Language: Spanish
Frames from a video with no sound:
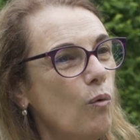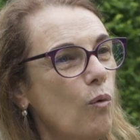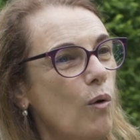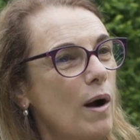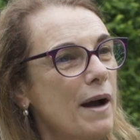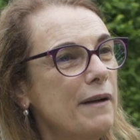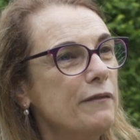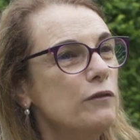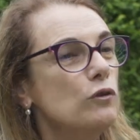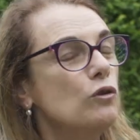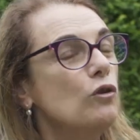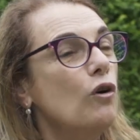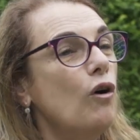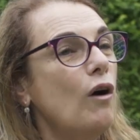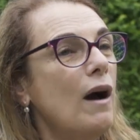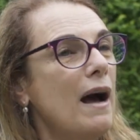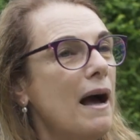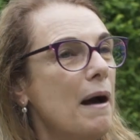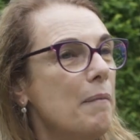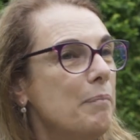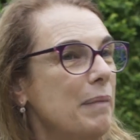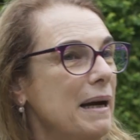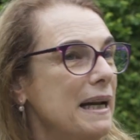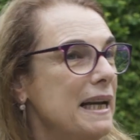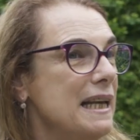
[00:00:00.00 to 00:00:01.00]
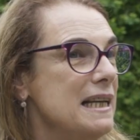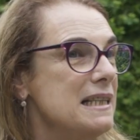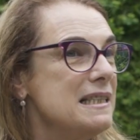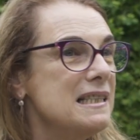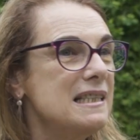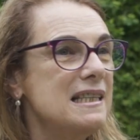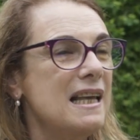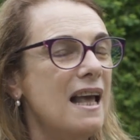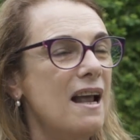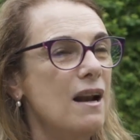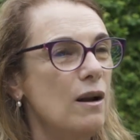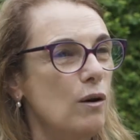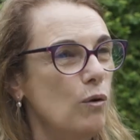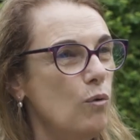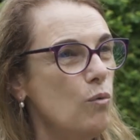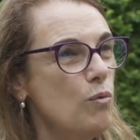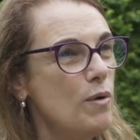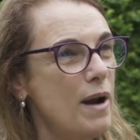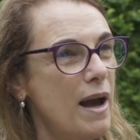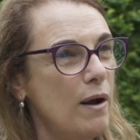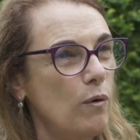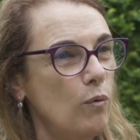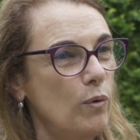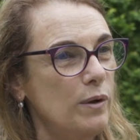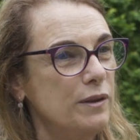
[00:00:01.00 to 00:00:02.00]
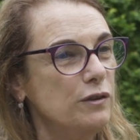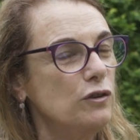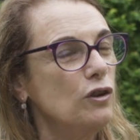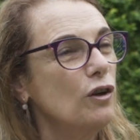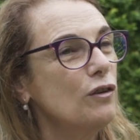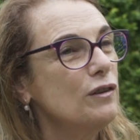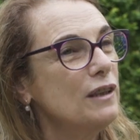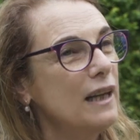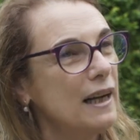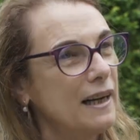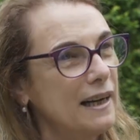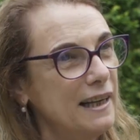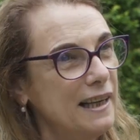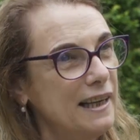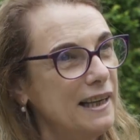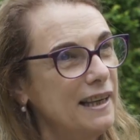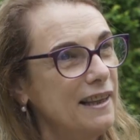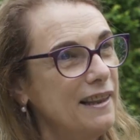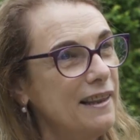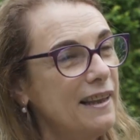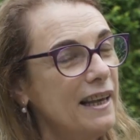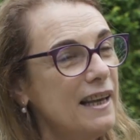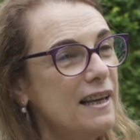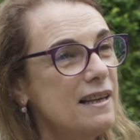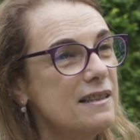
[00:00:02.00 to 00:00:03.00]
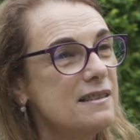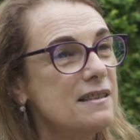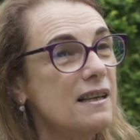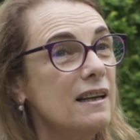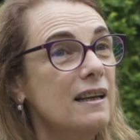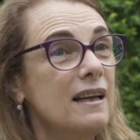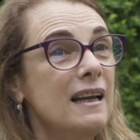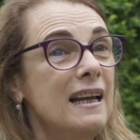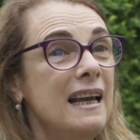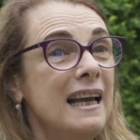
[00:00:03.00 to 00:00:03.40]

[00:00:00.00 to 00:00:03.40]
cuando aparece alguna cuestión de rigidez.